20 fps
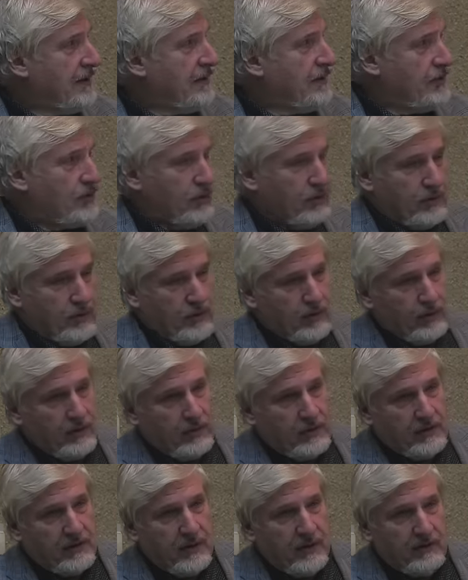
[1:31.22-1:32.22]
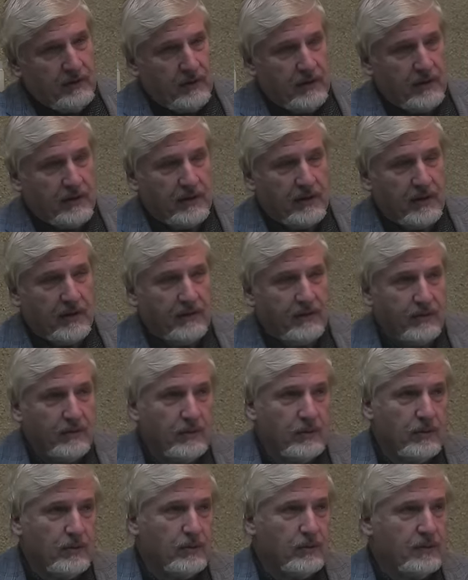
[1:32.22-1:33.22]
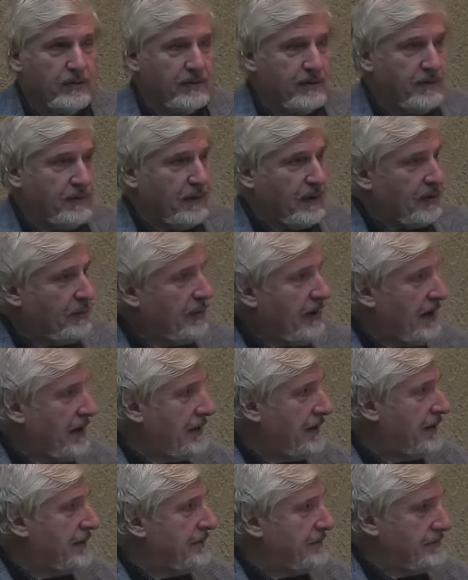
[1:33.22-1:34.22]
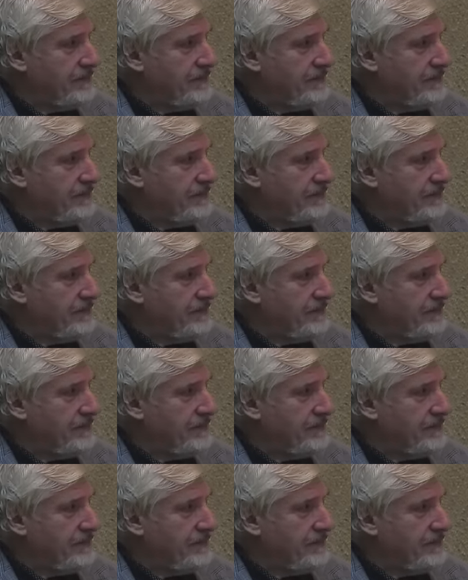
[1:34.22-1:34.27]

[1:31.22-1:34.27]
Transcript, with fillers: Все началось довольно давно, то есть формально